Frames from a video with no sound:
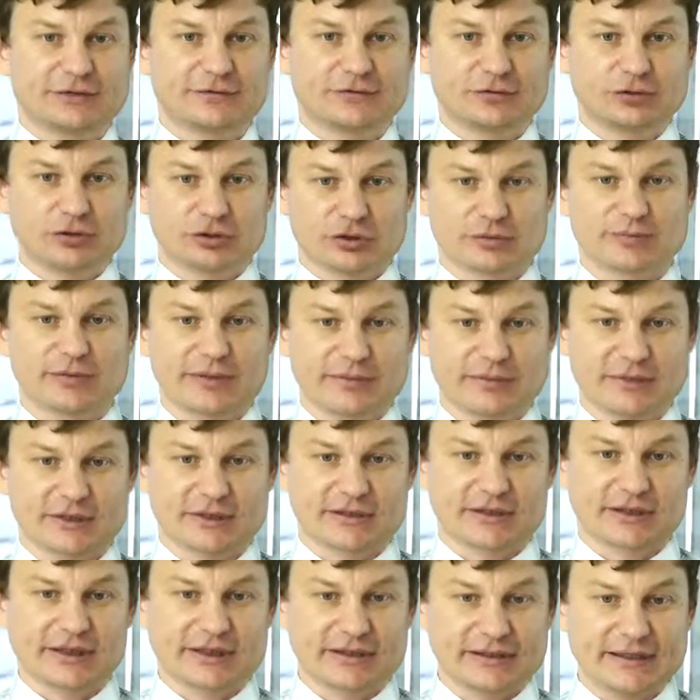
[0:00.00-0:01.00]
в тот
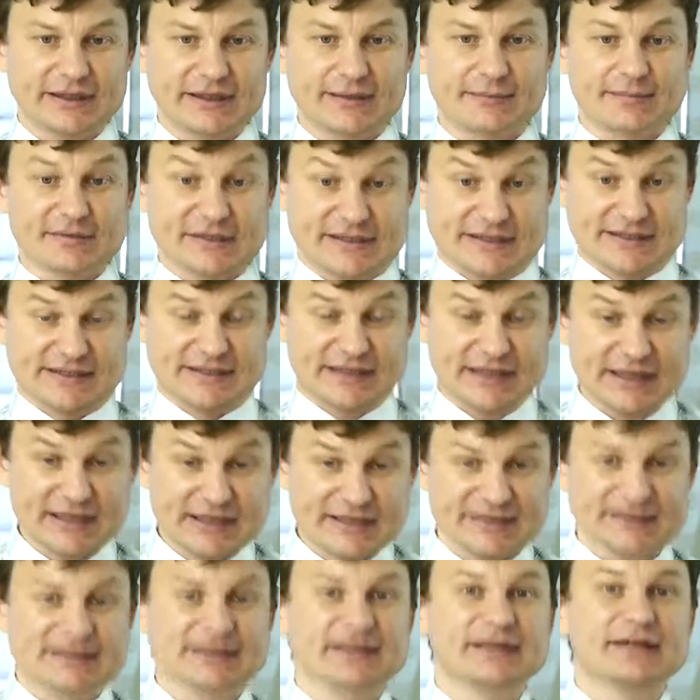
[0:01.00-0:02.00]
момент, когда мы
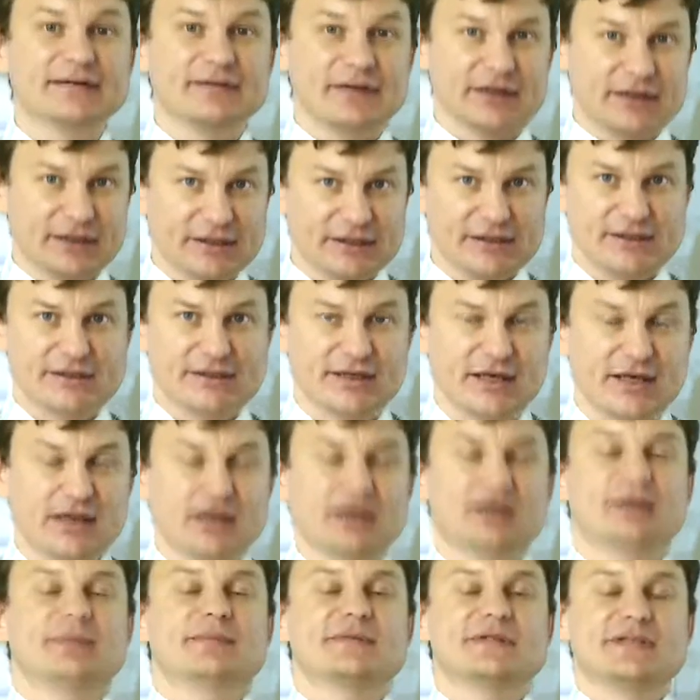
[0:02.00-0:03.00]
сели, договорились,
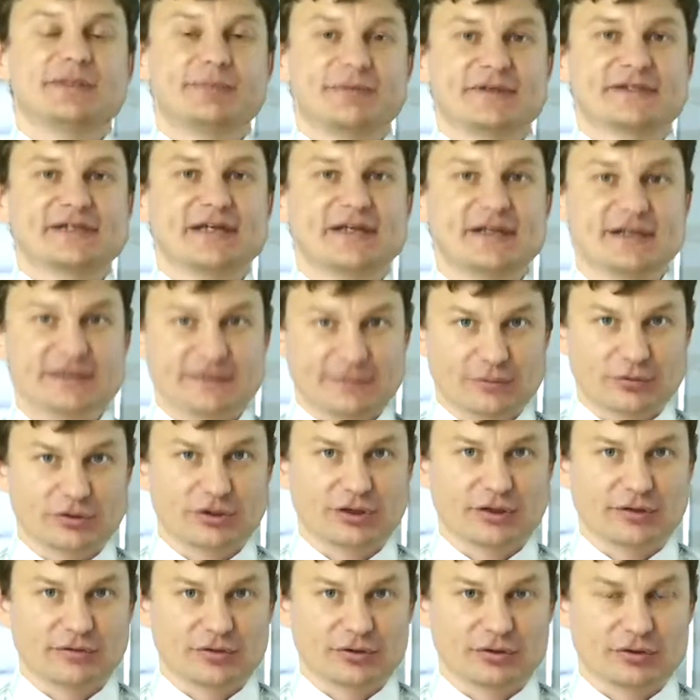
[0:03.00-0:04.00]
и мы записали свою
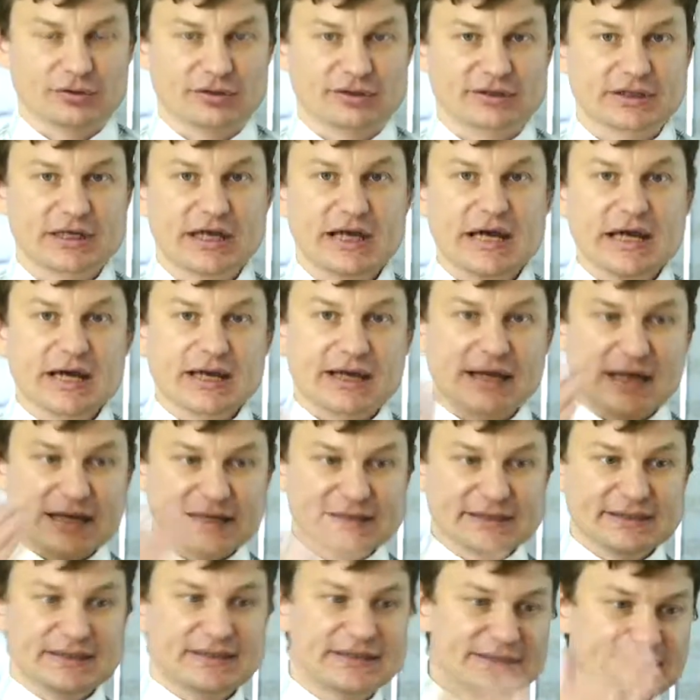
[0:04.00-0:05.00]
договоренность.
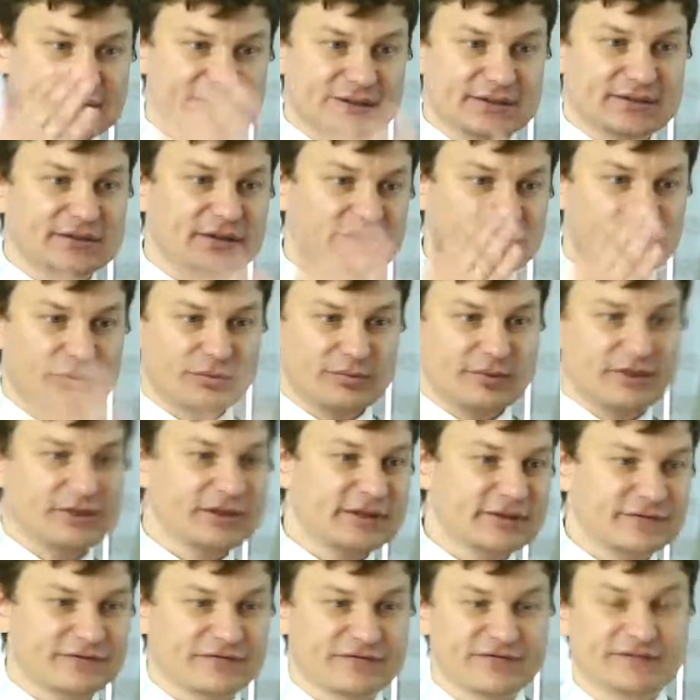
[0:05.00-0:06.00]
Каждый из этих
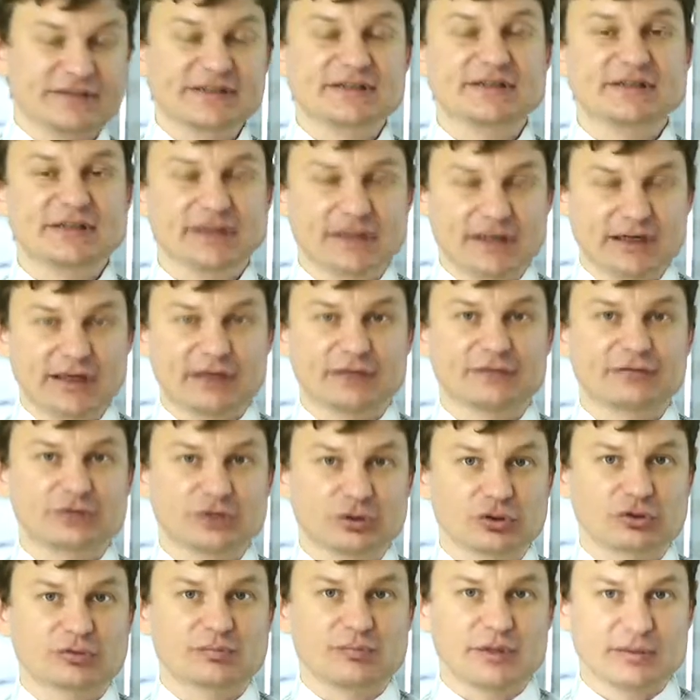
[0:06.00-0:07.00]
документов возникал в
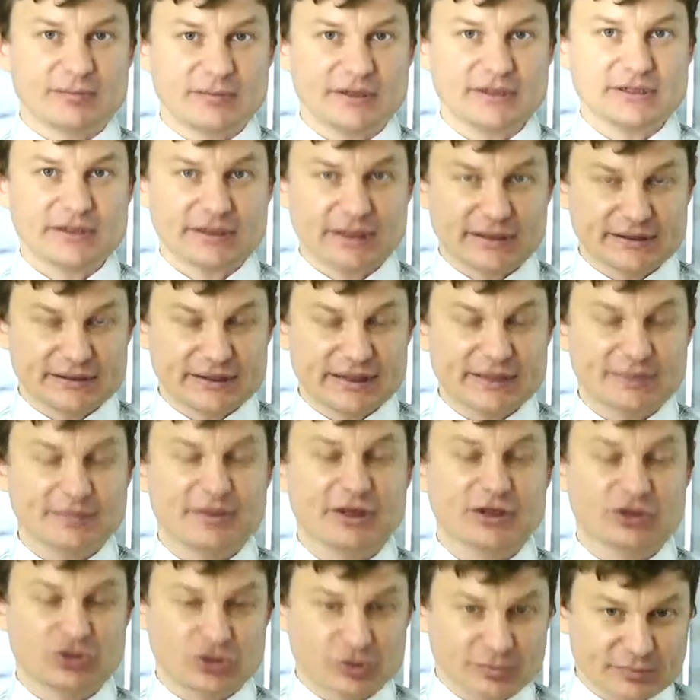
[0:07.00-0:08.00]
тот момент, когда мы
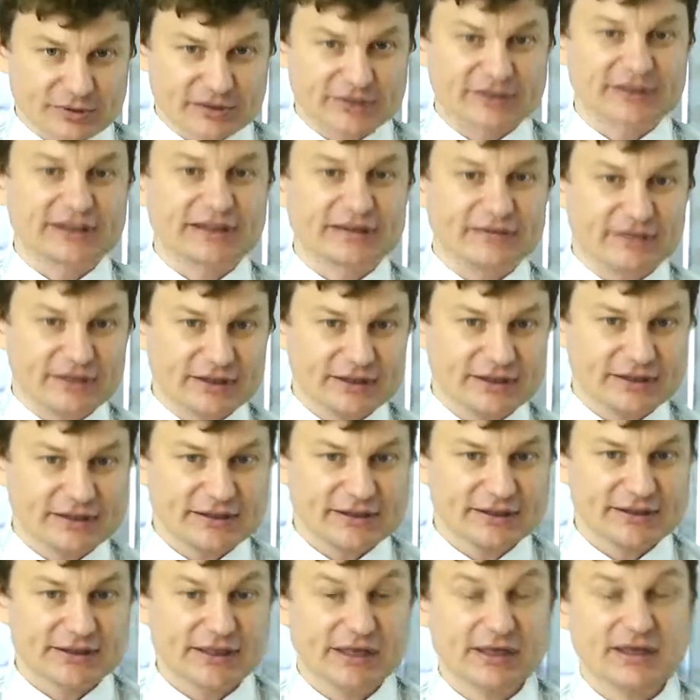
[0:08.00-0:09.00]
о чем-то
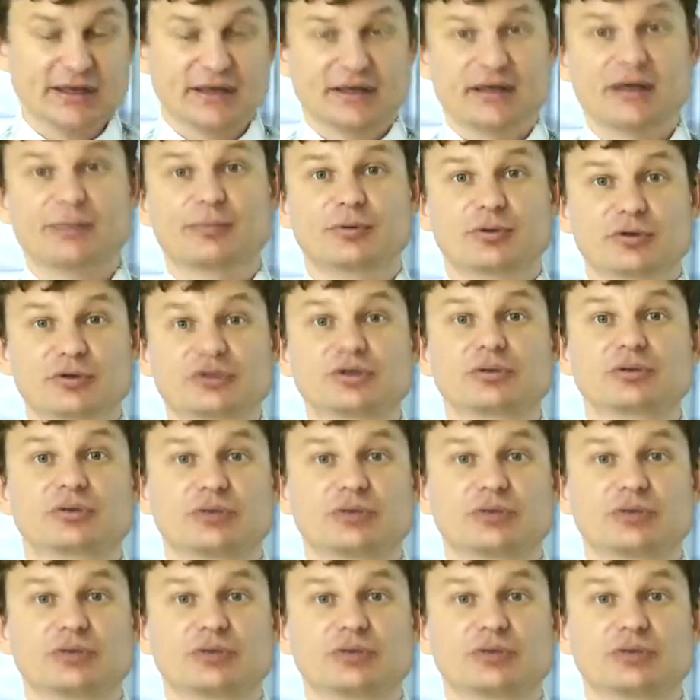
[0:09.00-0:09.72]
договорились, я просто эту